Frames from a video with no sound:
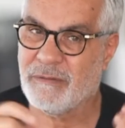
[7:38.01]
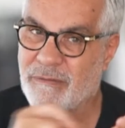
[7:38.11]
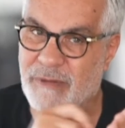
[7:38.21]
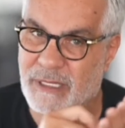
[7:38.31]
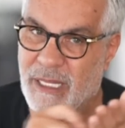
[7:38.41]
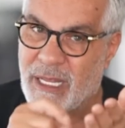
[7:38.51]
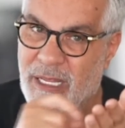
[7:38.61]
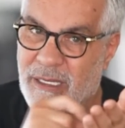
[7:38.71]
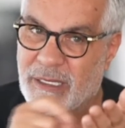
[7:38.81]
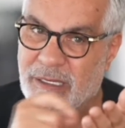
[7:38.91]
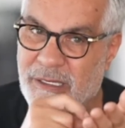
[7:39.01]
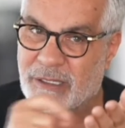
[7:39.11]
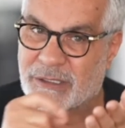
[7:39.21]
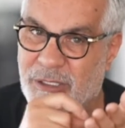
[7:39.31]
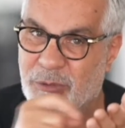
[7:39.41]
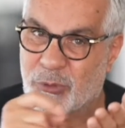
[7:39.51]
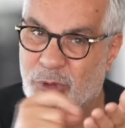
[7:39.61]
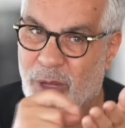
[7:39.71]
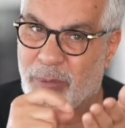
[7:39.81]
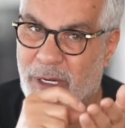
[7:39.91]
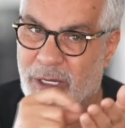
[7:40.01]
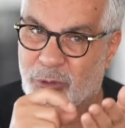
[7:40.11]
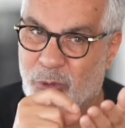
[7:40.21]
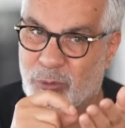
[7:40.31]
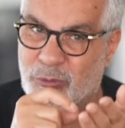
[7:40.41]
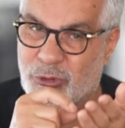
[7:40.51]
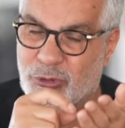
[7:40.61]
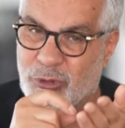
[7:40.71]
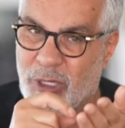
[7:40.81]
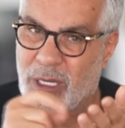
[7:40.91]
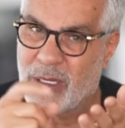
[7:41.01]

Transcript: ve de yazılı mutabakat olmuş.